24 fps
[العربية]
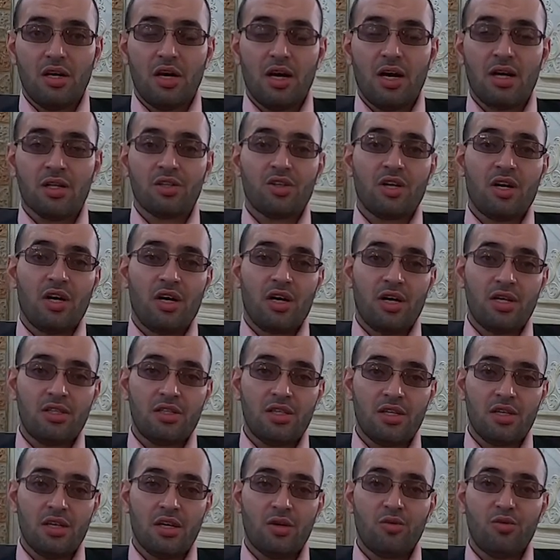عن طاعة
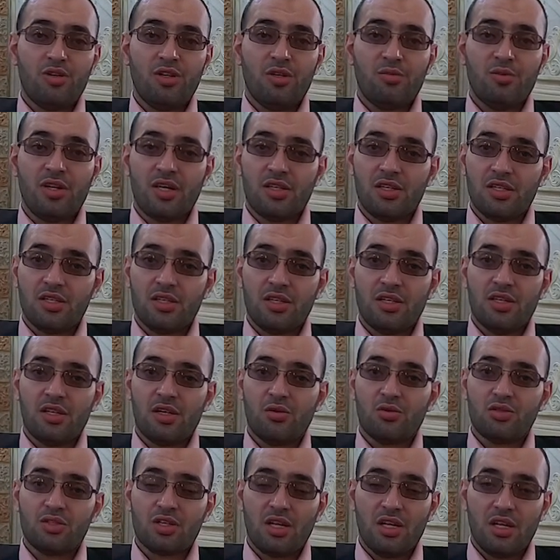أو عبادة
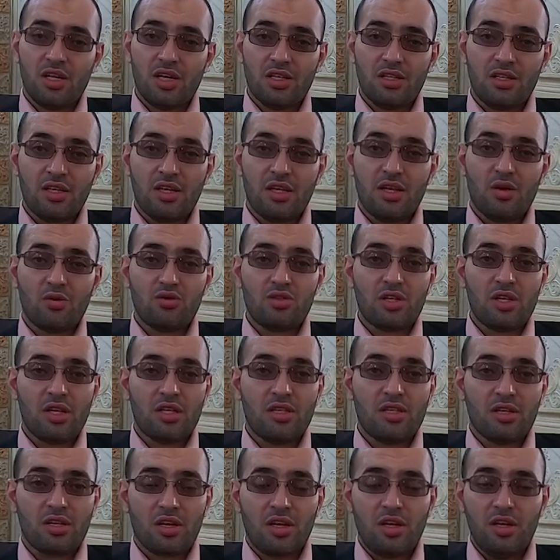أو صلاة أو صلة
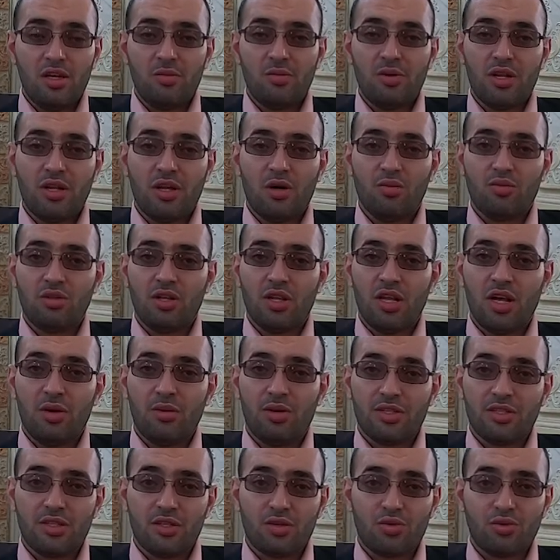رحم أو
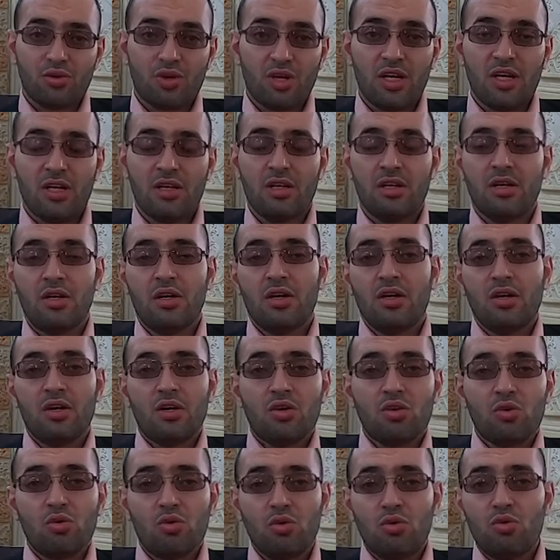تلاوة قرآن
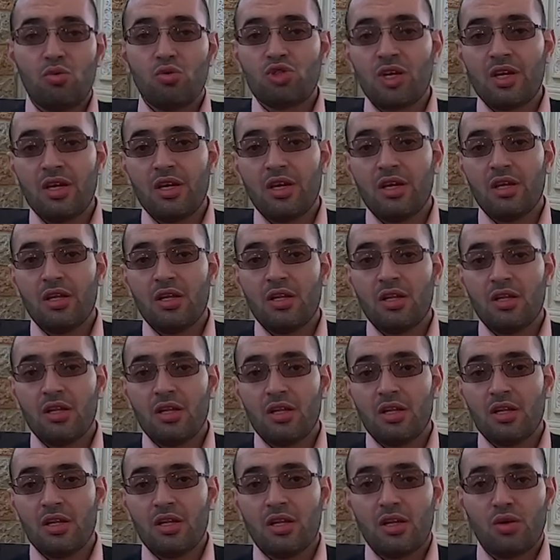كل شيء
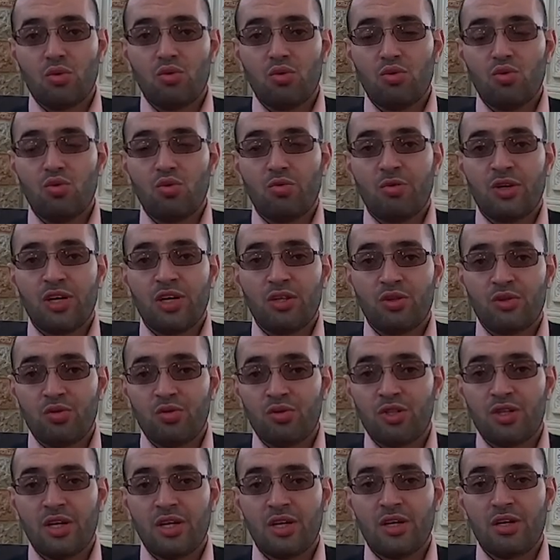يكون
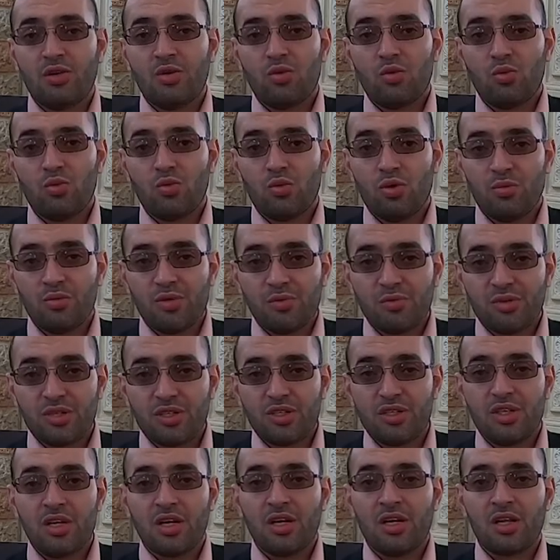محدودا
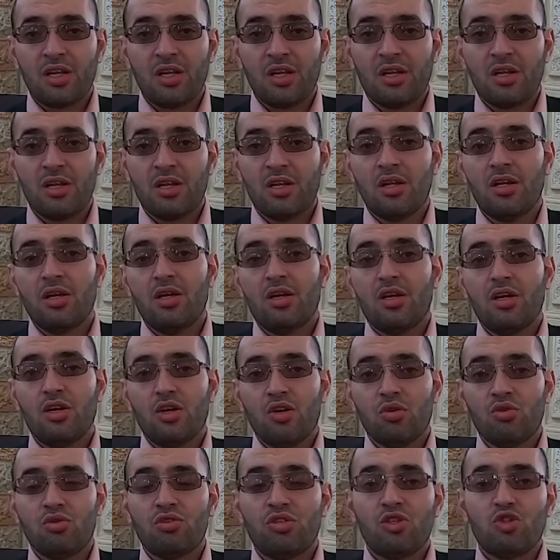وبمقدار
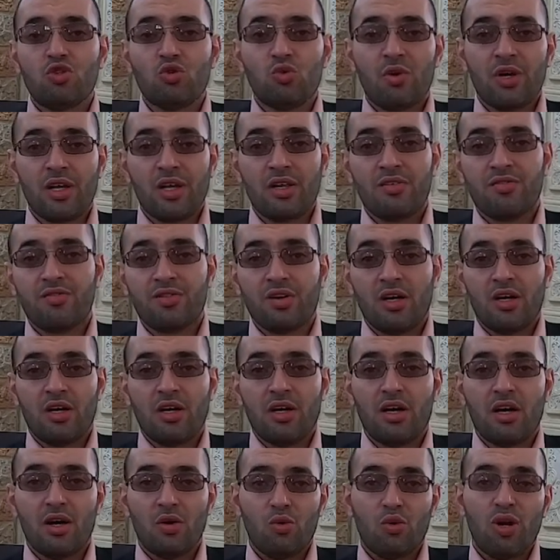ينتج وينفع
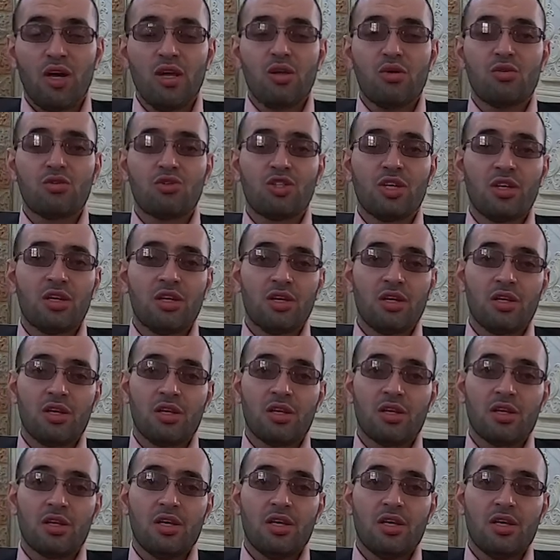وأي شيء